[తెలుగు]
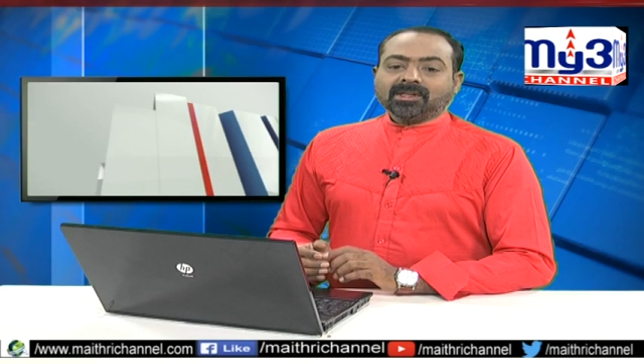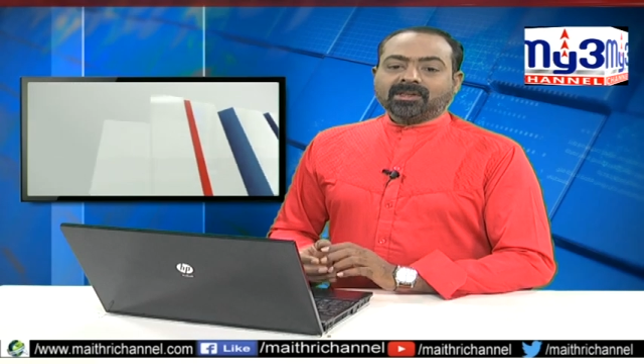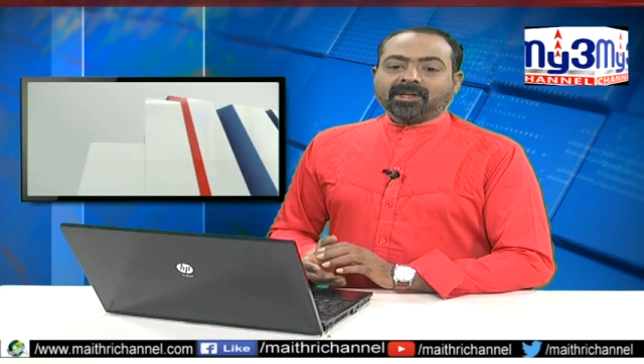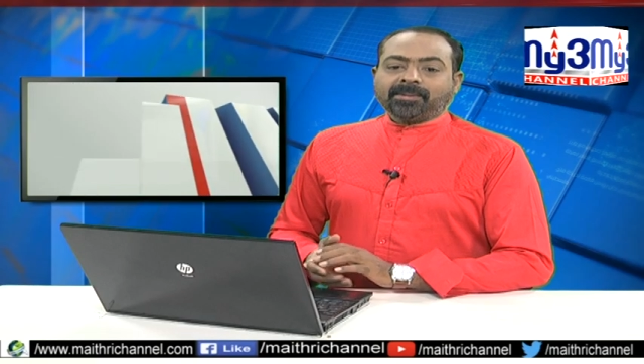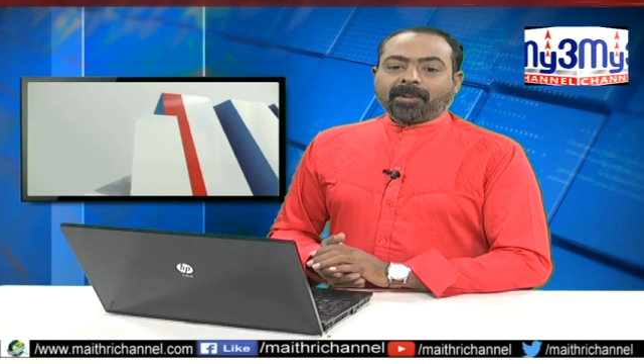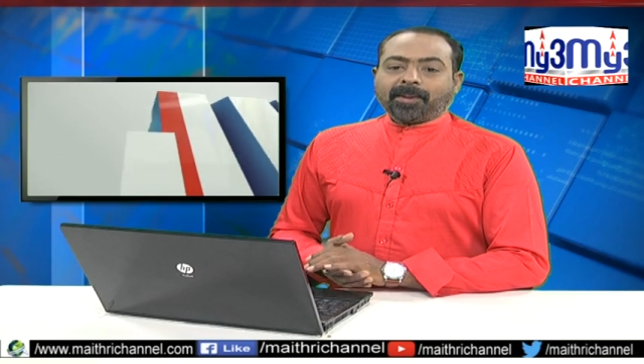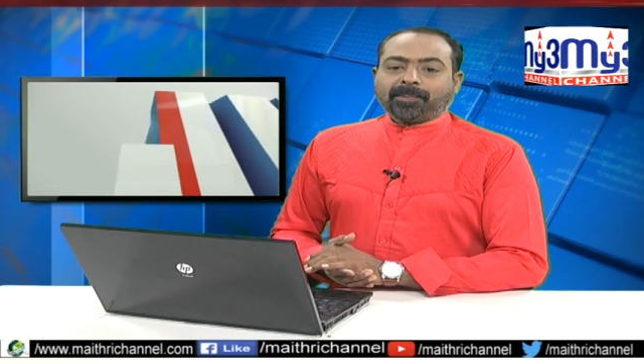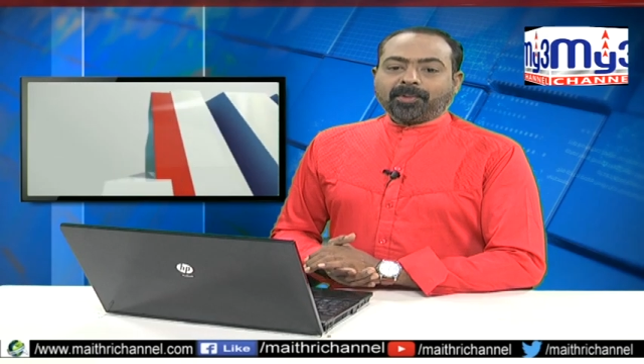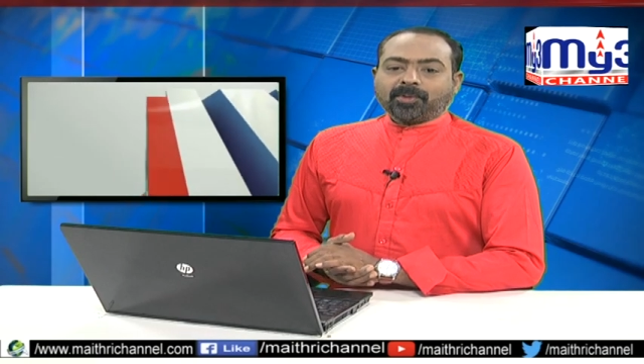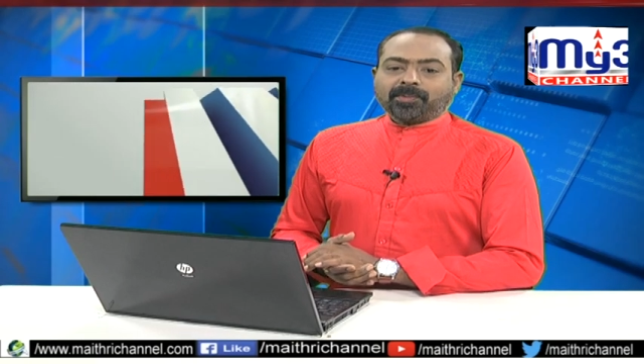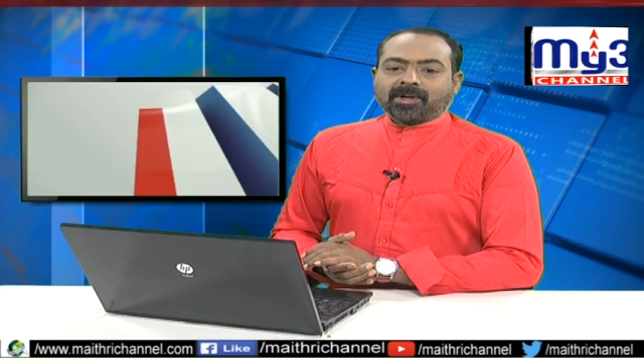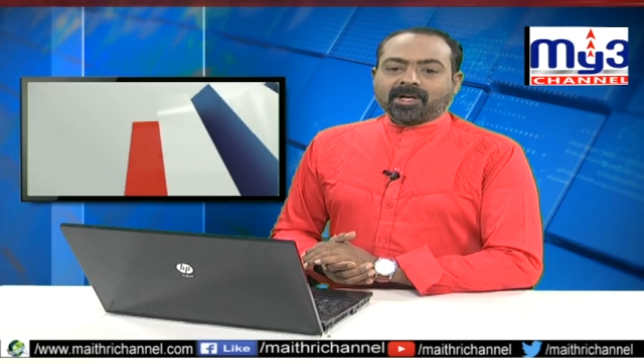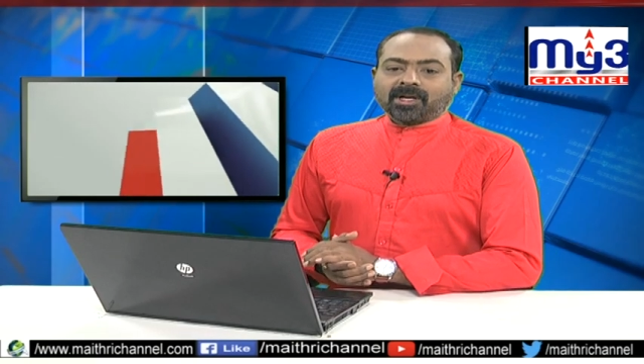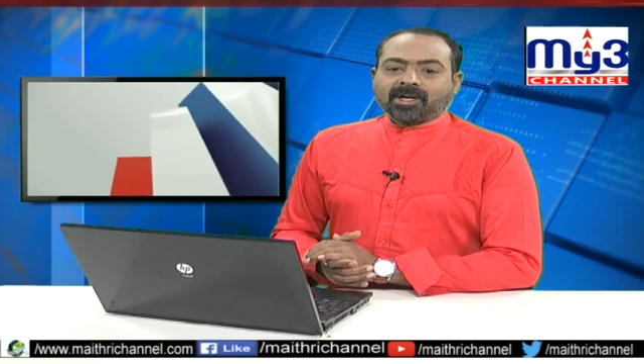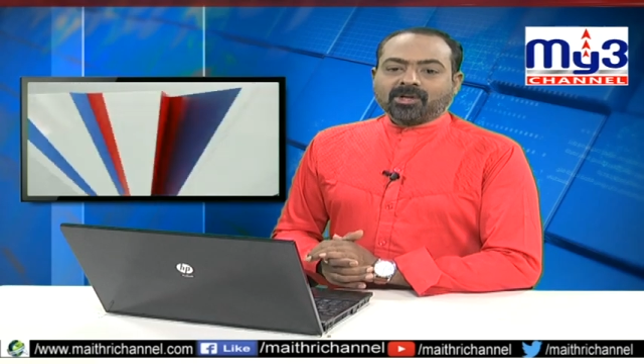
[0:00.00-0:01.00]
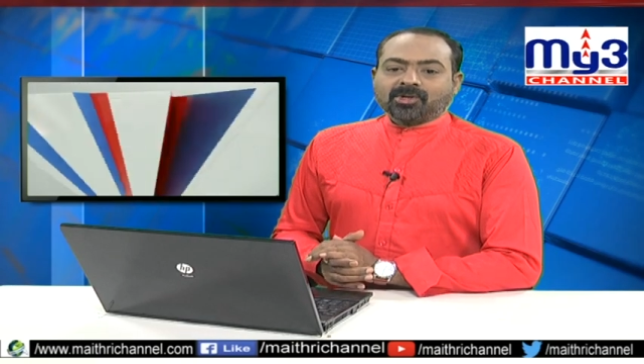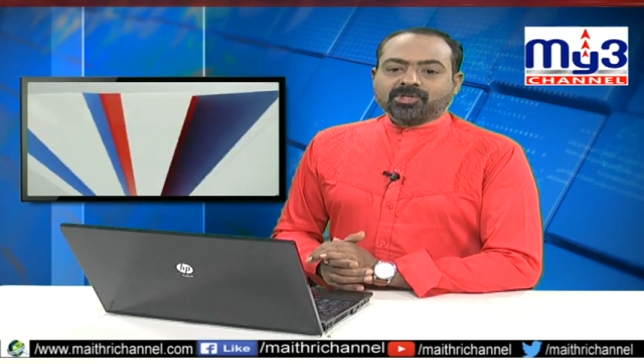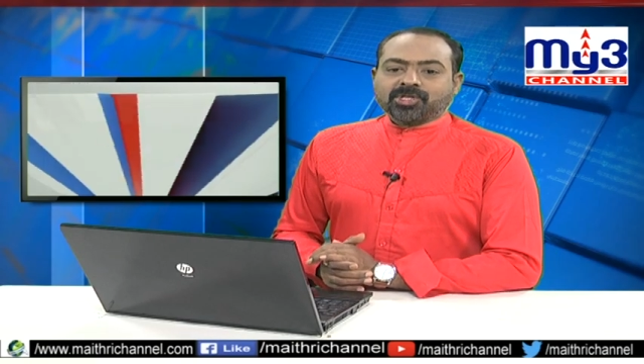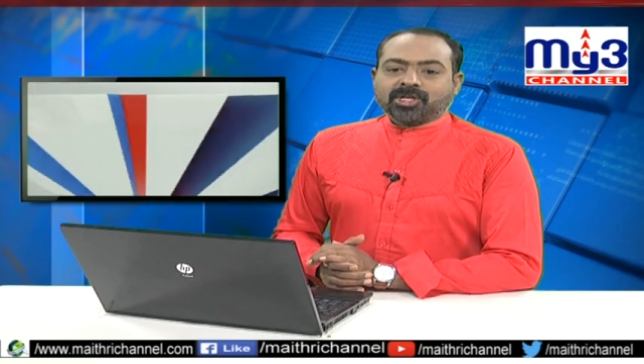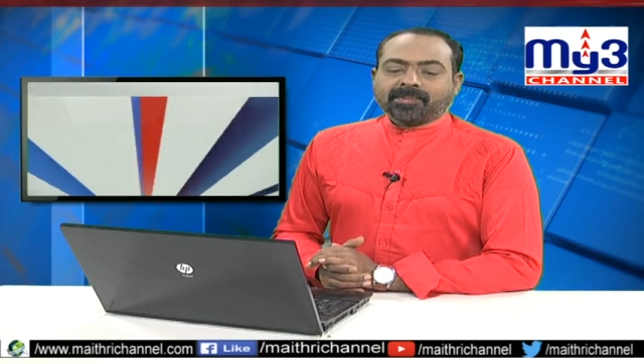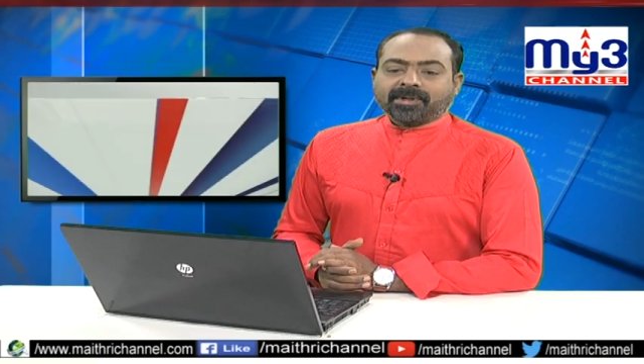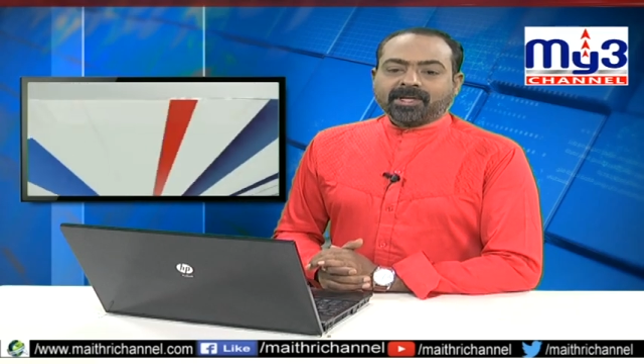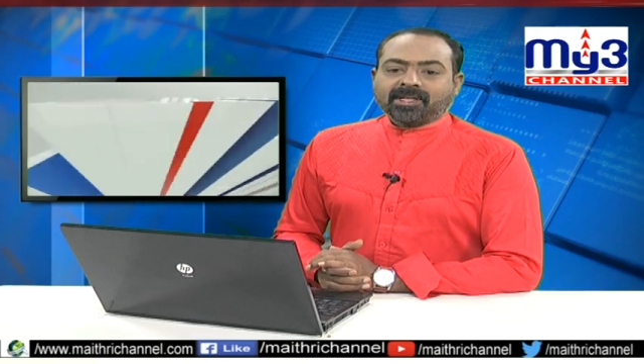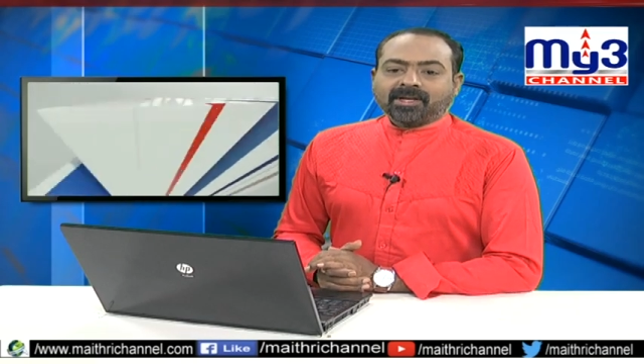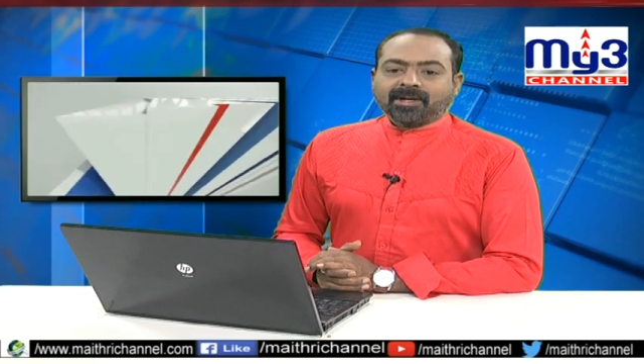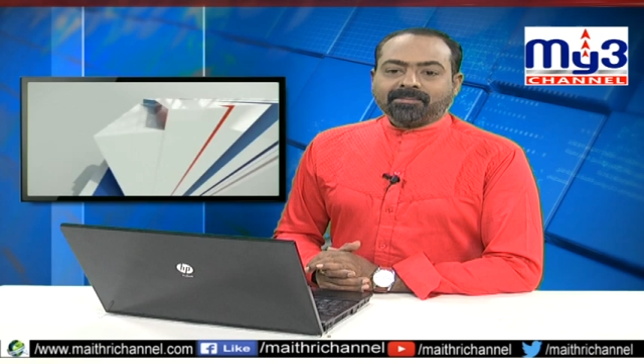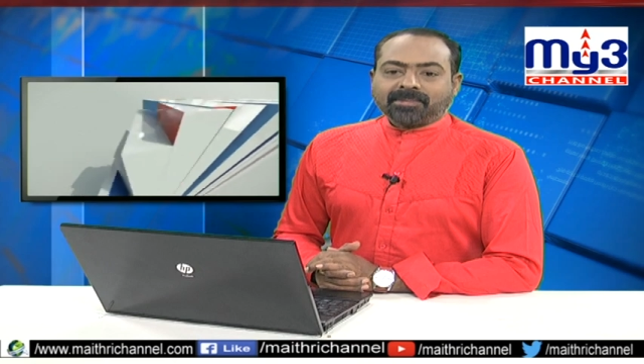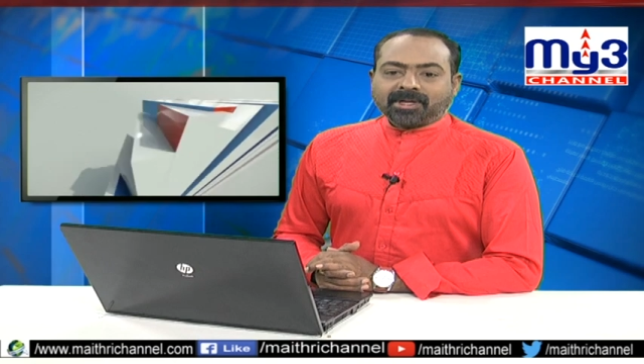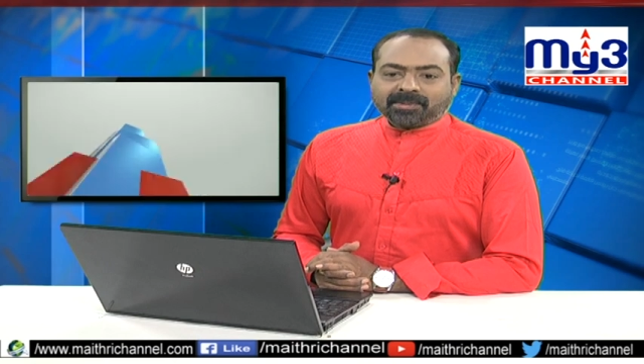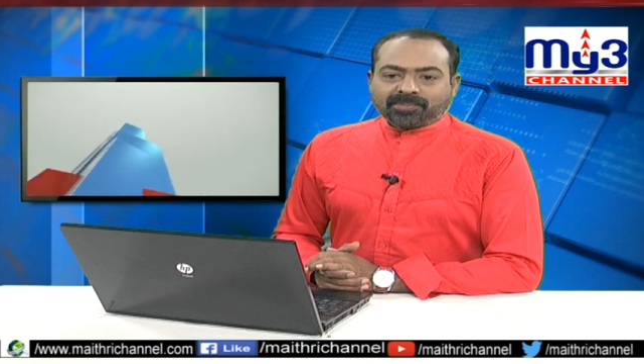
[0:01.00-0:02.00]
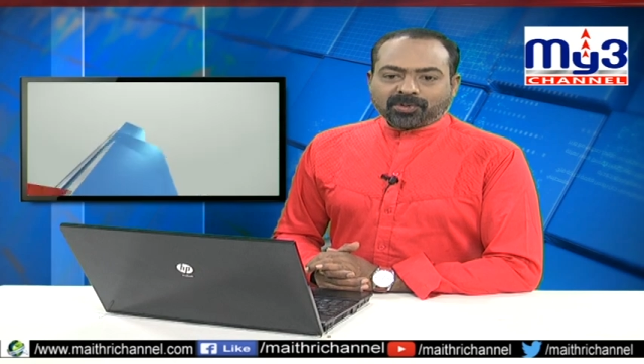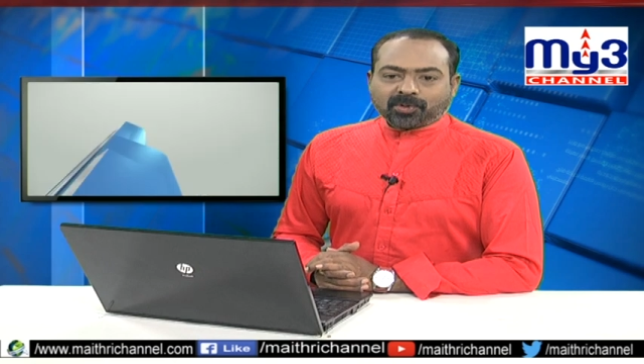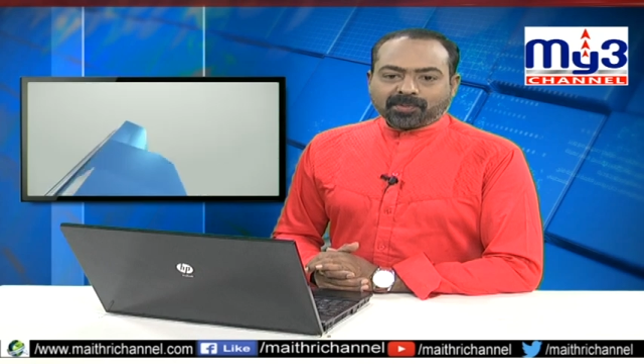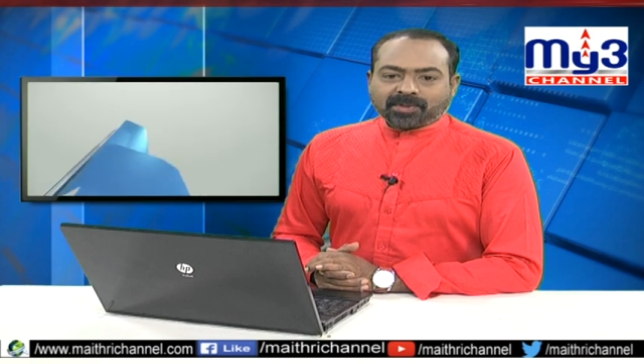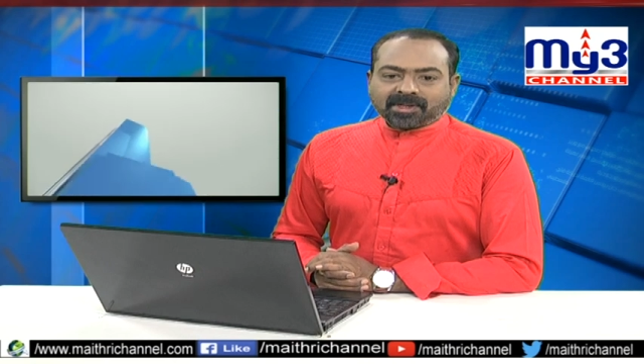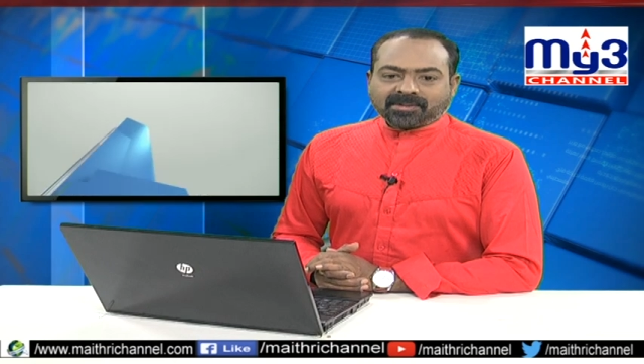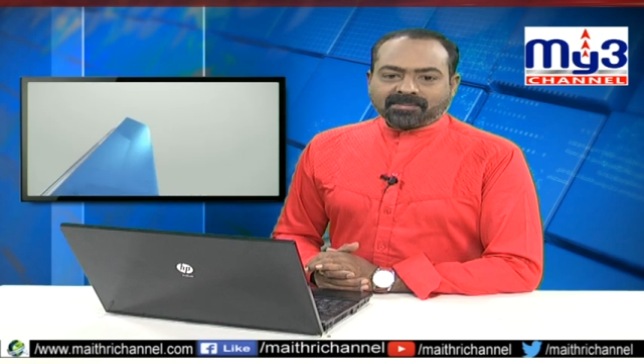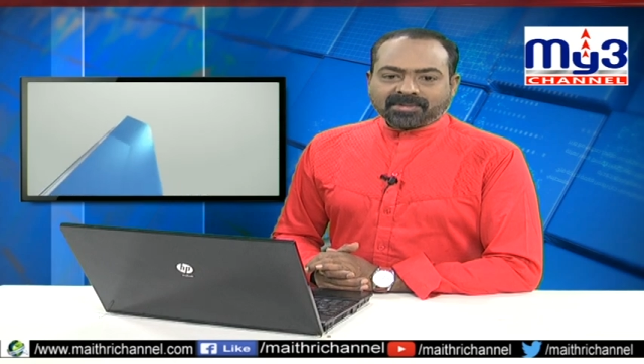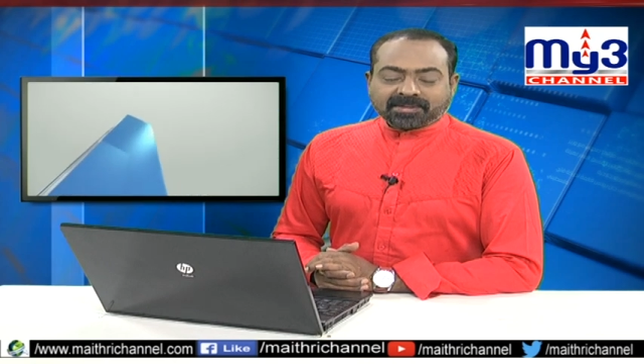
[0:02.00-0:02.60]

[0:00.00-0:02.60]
తిమ్మాపూర్ మండలంలో చేపట్టిన మీ భూమి